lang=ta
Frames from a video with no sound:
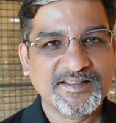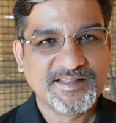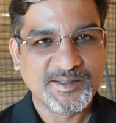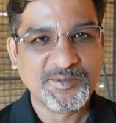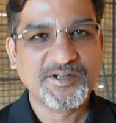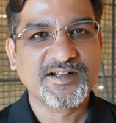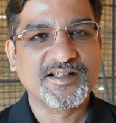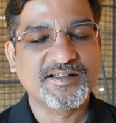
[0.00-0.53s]

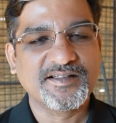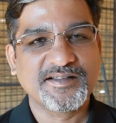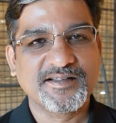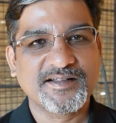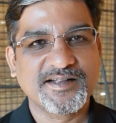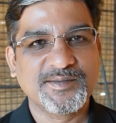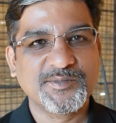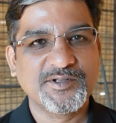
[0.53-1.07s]
தமிழில்
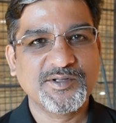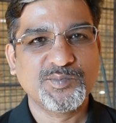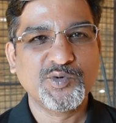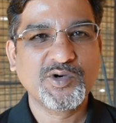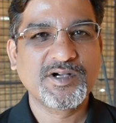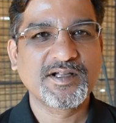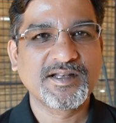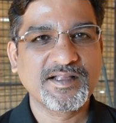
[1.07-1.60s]
நம்ம வந்து
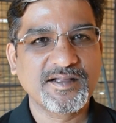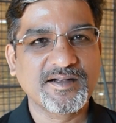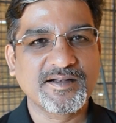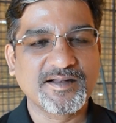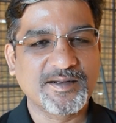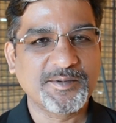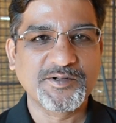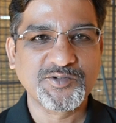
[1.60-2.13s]
முக்கணிகள்
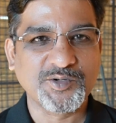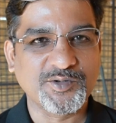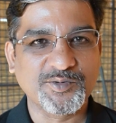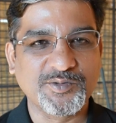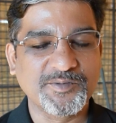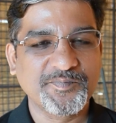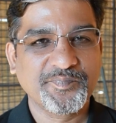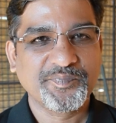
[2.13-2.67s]
அப்படின்னு சொல்லுவோம்